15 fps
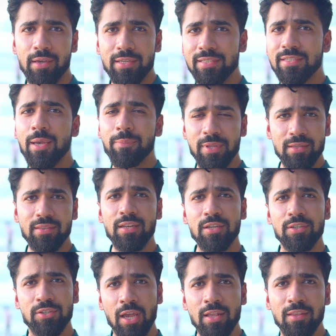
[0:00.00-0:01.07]
जैसे आप देखते हैं ना
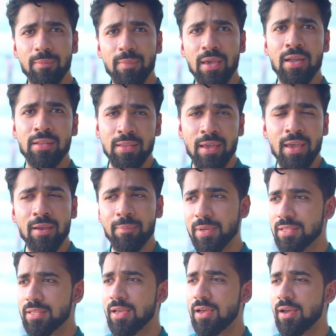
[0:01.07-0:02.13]
शादी में आता है एक
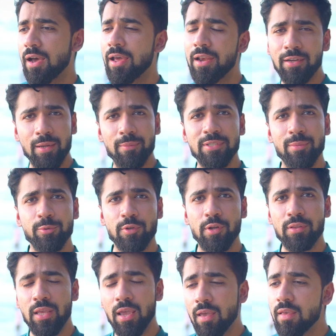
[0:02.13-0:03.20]
बंदा हर एक टेबल से पूछा
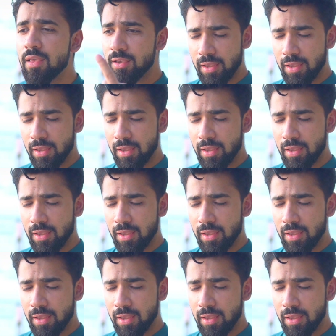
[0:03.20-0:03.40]
होता है